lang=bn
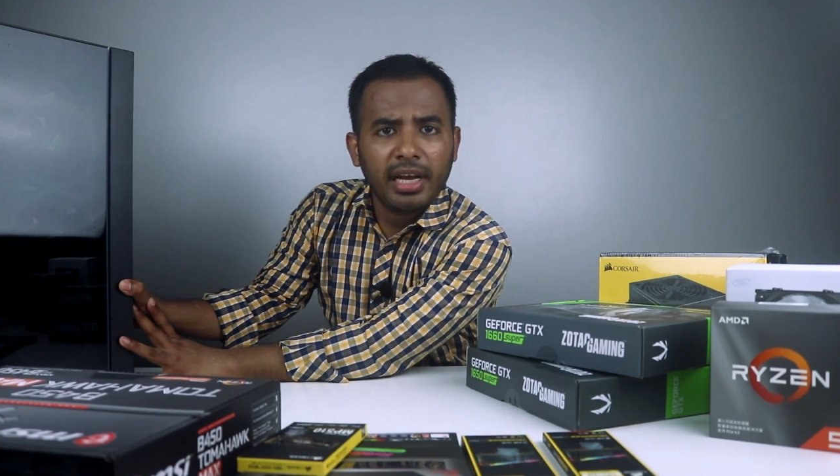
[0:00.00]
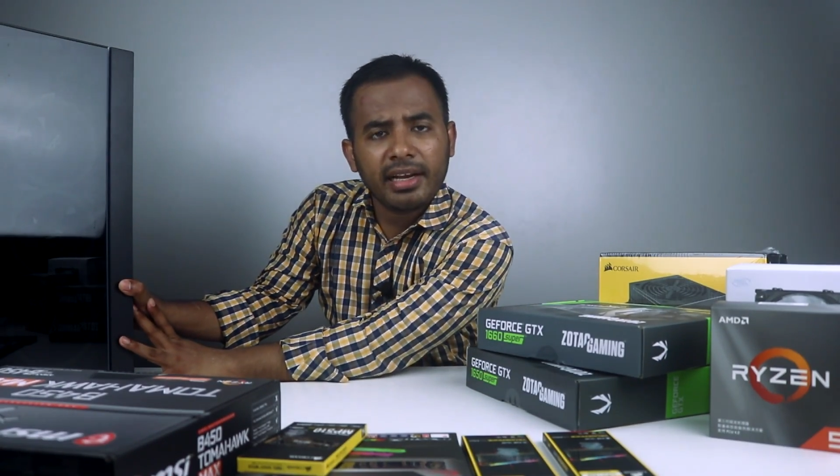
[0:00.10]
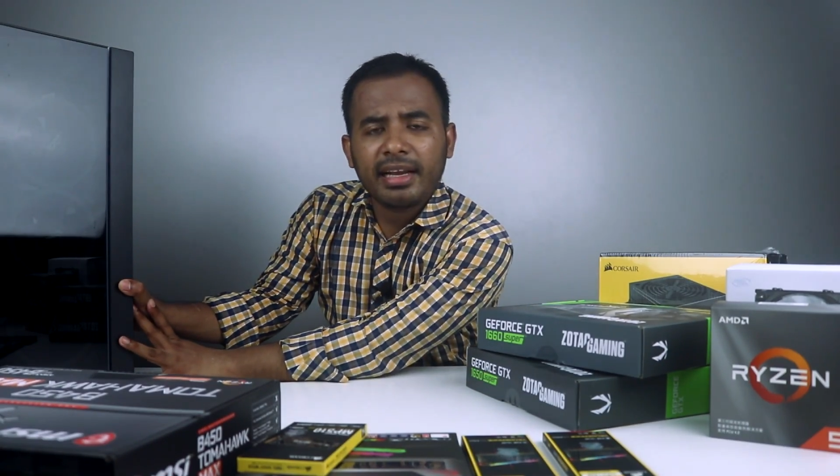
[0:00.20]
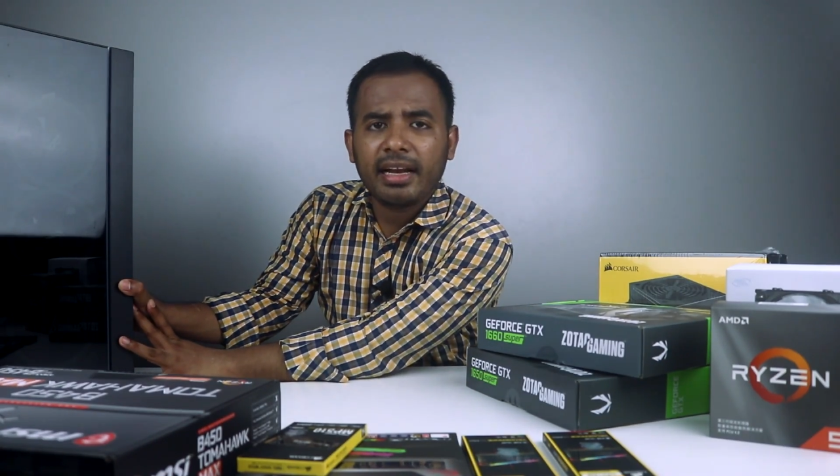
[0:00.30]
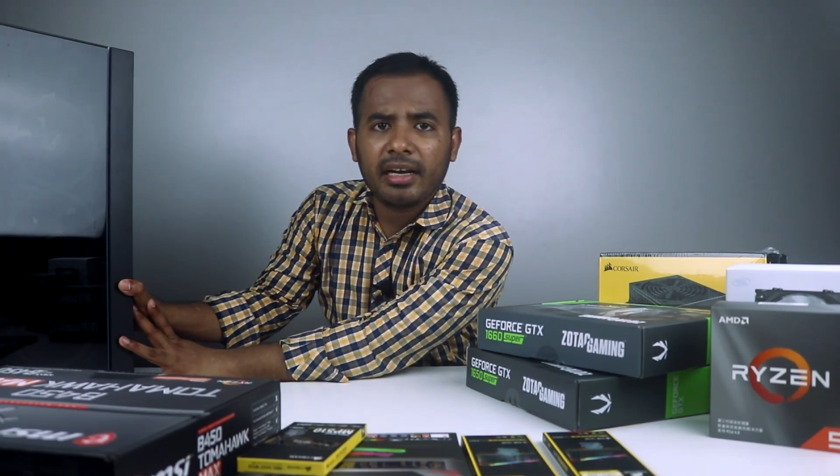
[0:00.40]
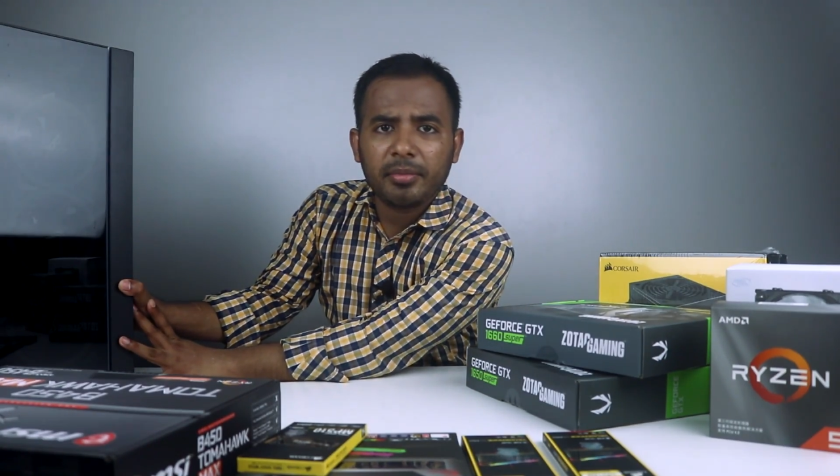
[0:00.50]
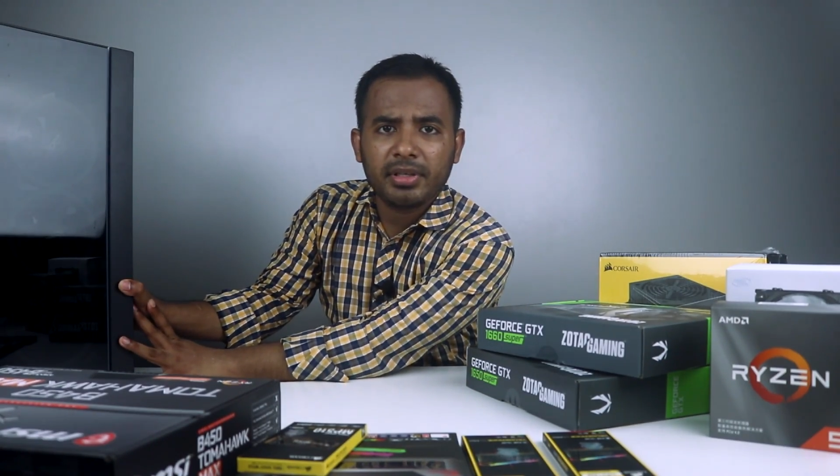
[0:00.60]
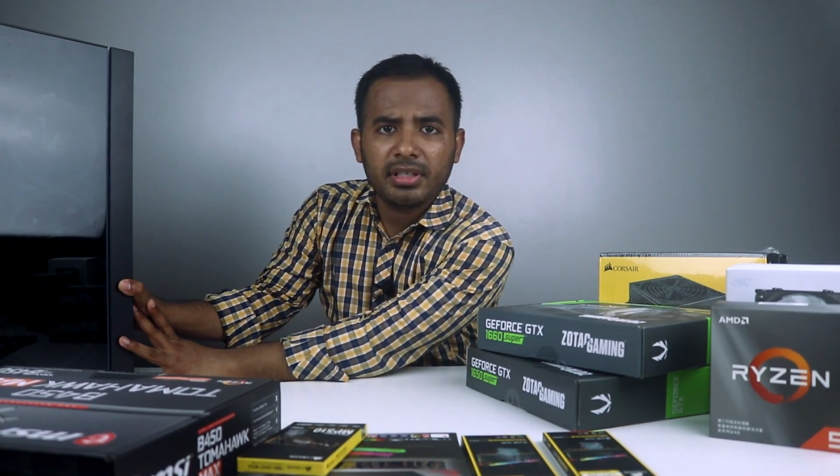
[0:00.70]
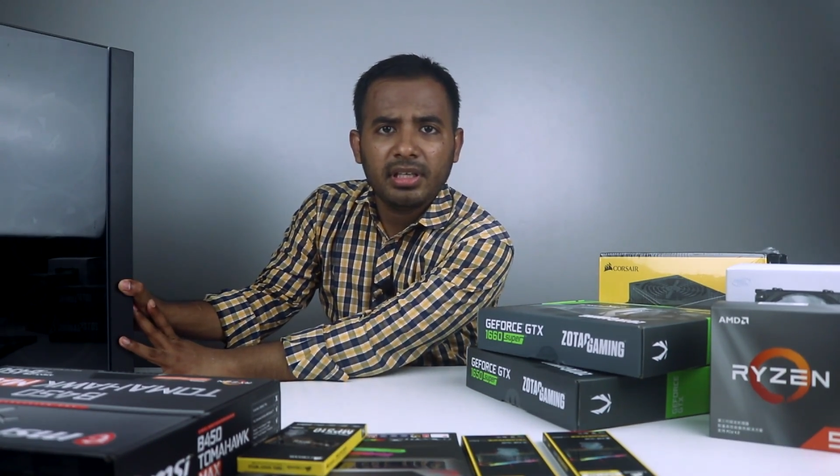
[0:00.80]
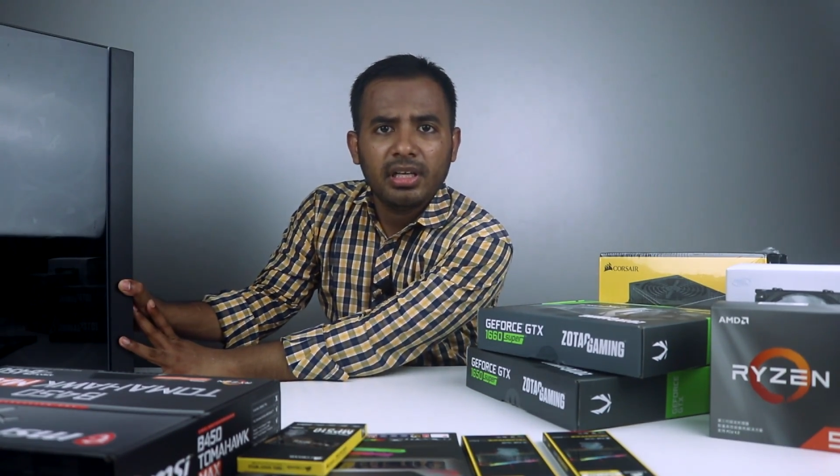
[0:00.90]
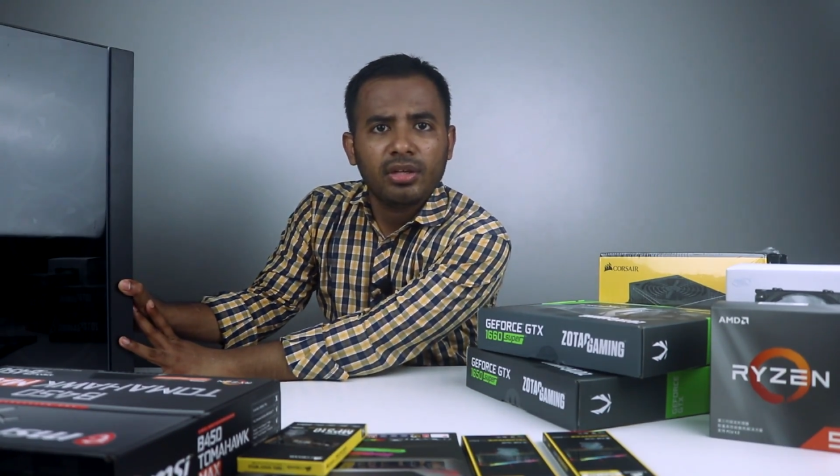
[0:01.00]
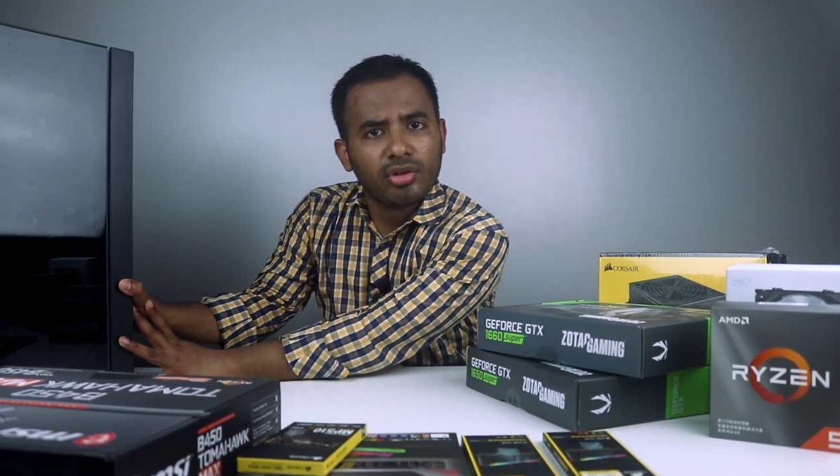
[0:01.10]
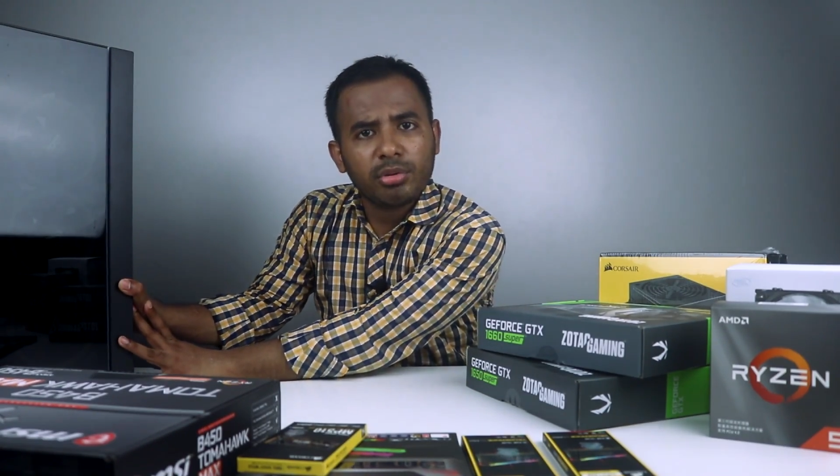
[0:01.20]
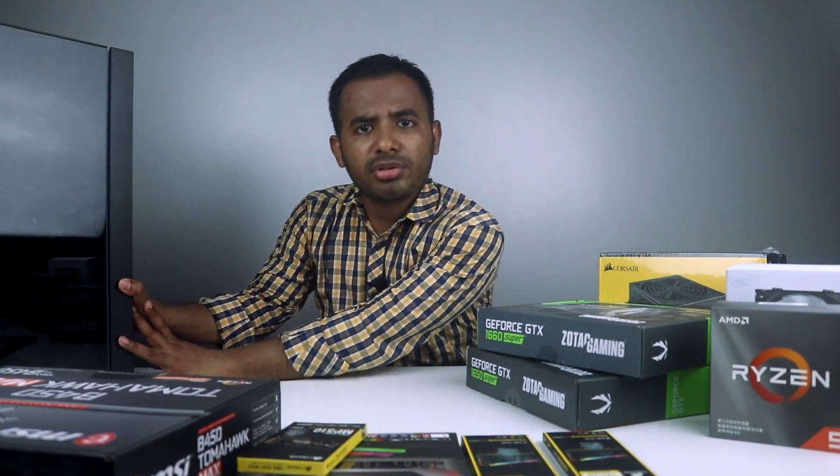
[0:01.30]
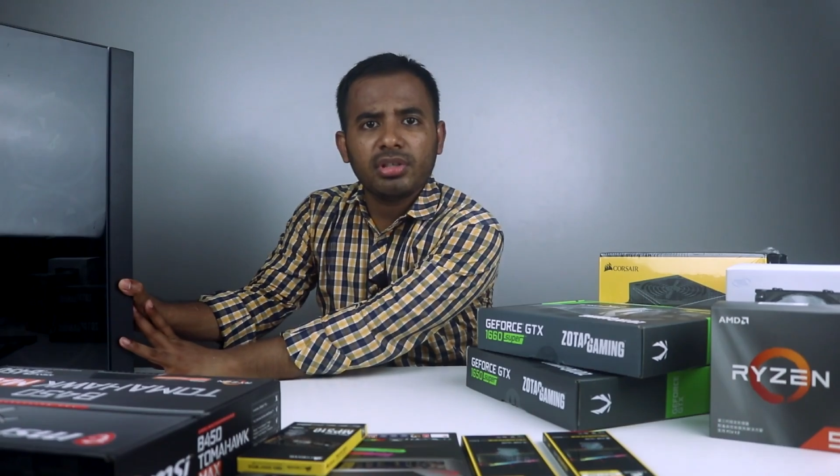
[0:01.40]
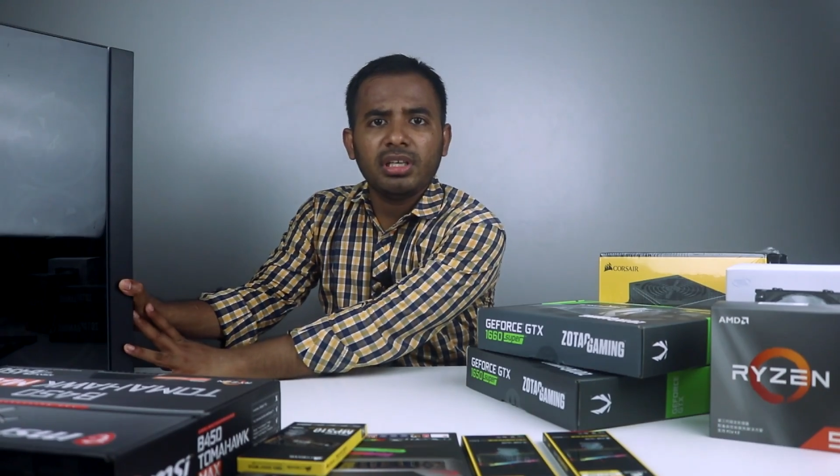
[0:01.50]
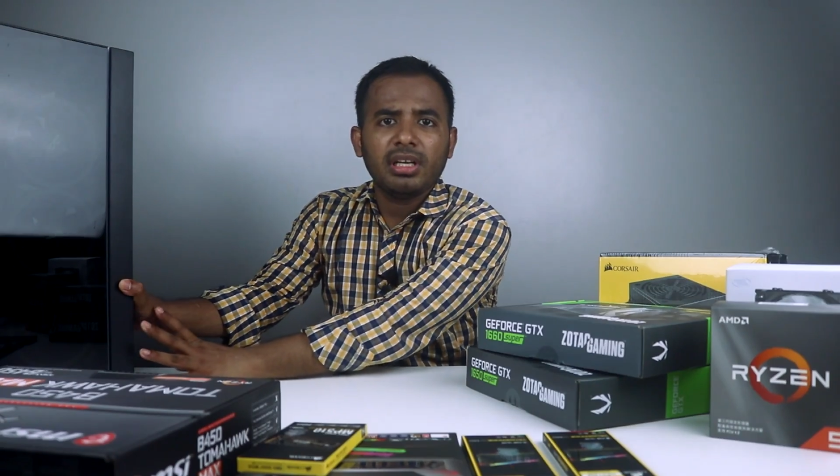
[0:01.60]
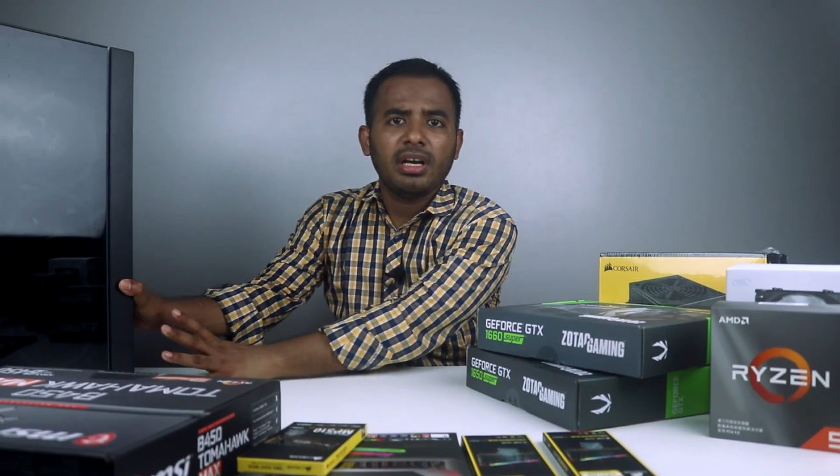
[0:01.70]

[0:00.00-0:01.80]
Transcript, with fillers: এটা খেয়াল রাখবেন তো অবশ্যই